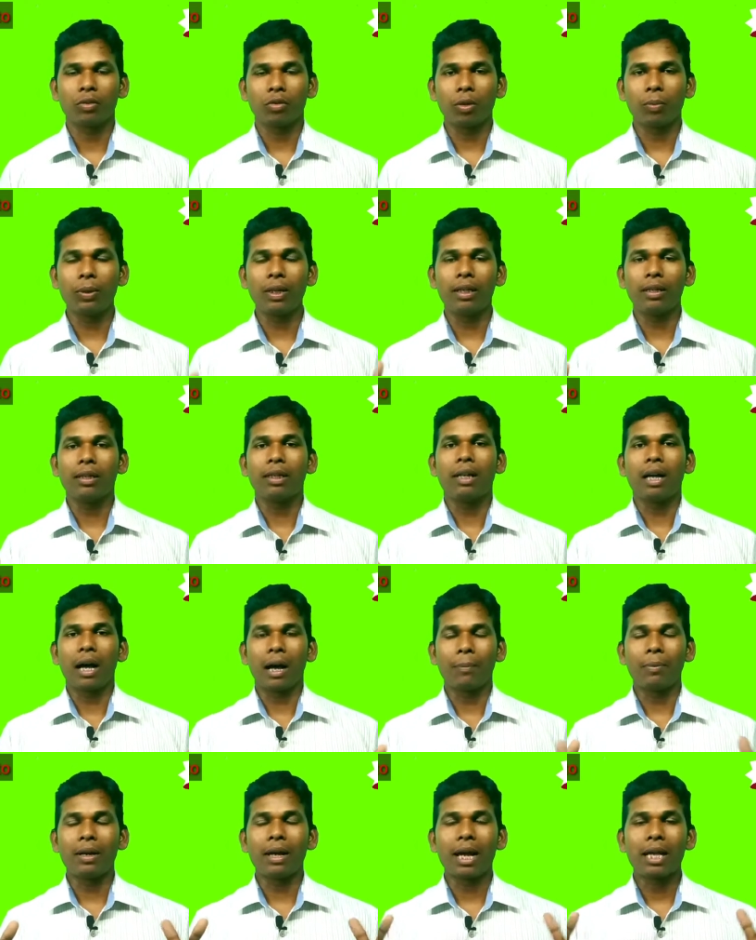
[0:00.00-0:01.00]
तो फिर
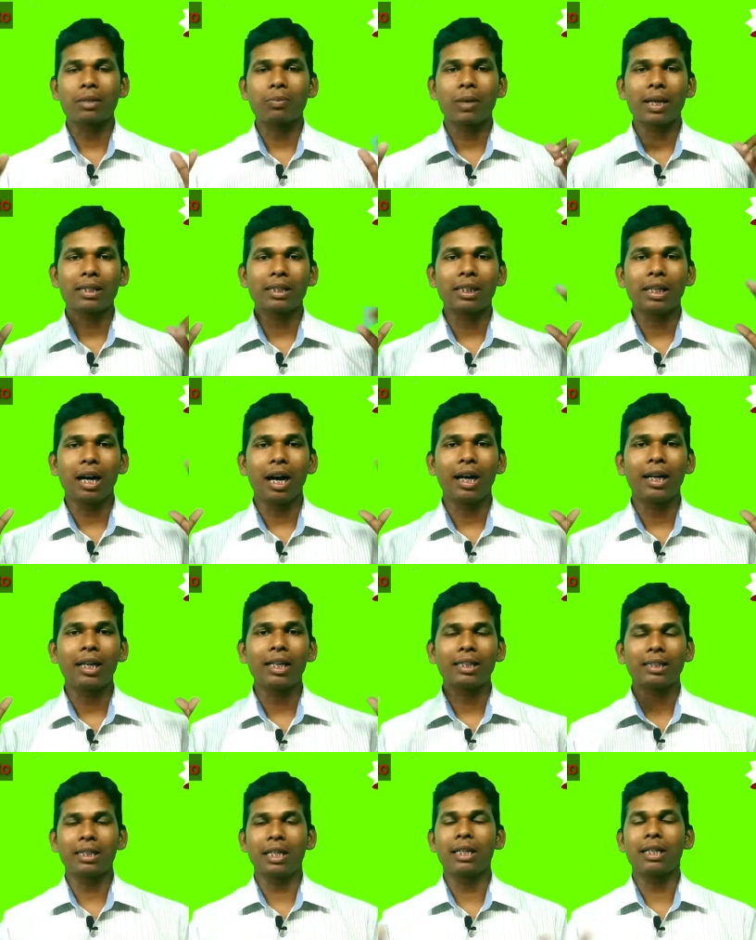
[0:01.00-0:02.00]
अपने आसपास के हर
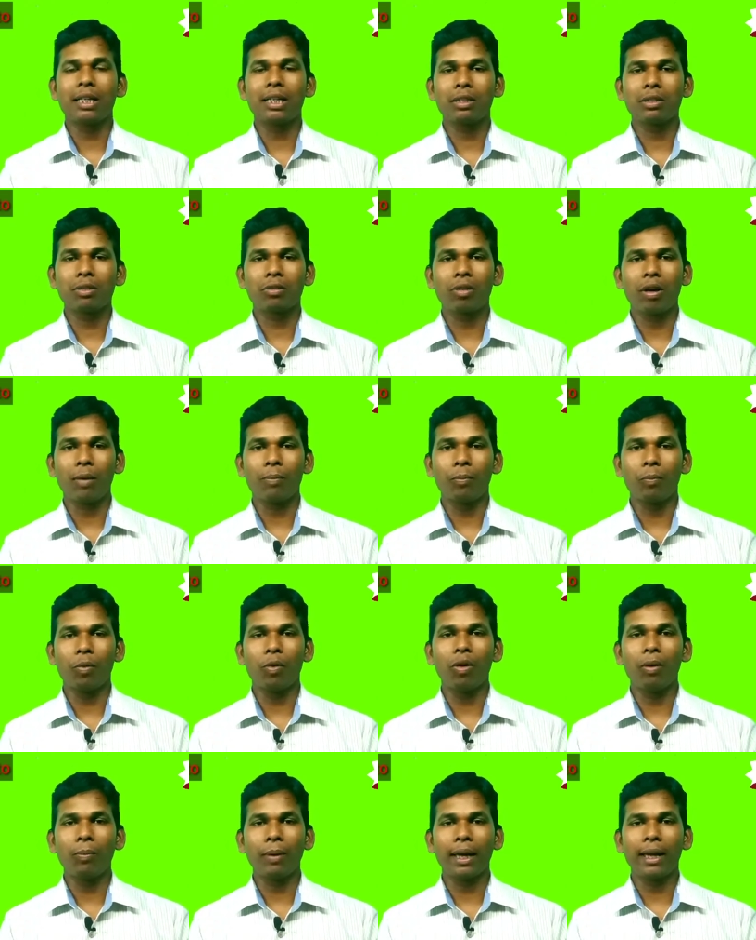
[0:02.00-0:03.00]
एक सेंटेंस को आप
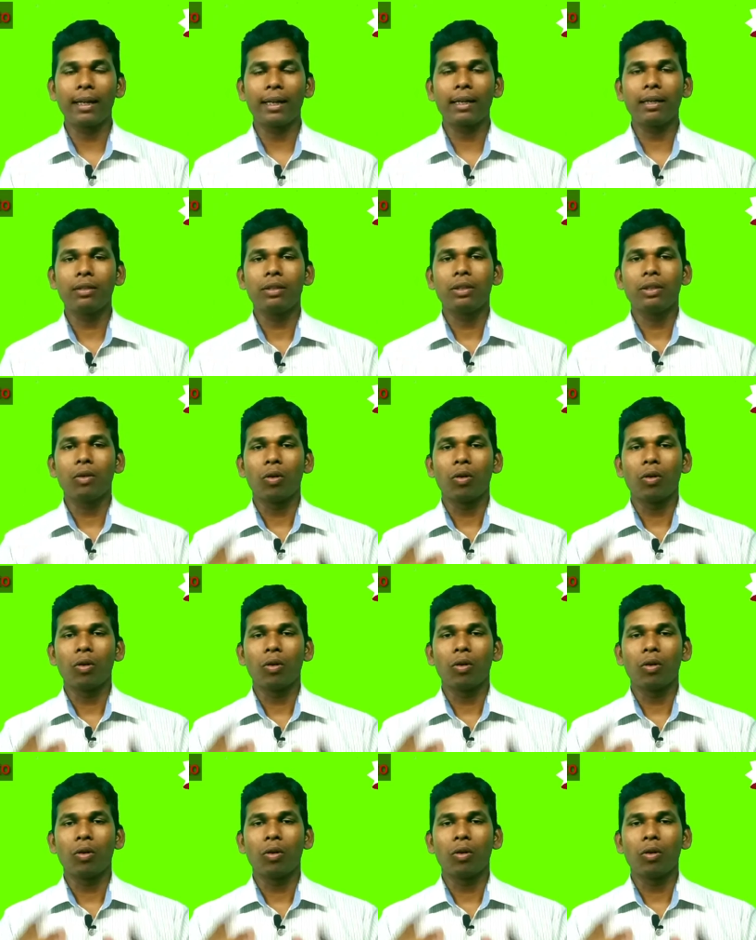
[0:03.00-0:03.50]
बोल पाएंगे